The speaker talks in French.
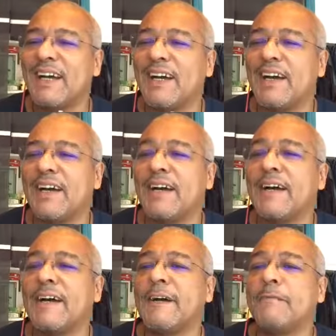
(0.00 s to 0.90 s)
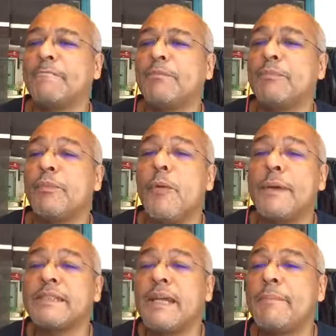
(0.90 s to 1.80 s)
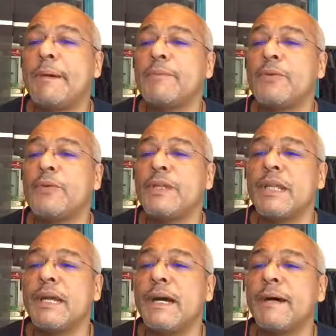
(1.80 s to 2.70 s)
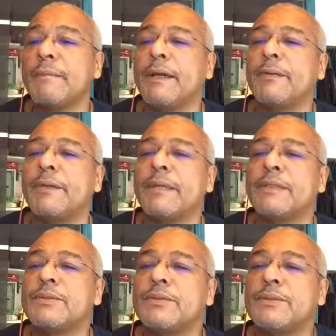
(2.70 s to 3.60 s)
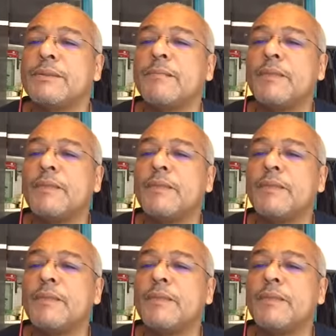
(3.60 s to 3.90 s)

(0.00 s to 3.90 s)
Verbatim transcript: Euh, bon, Pascal Papio, il est là. Mais oui, bien sûr.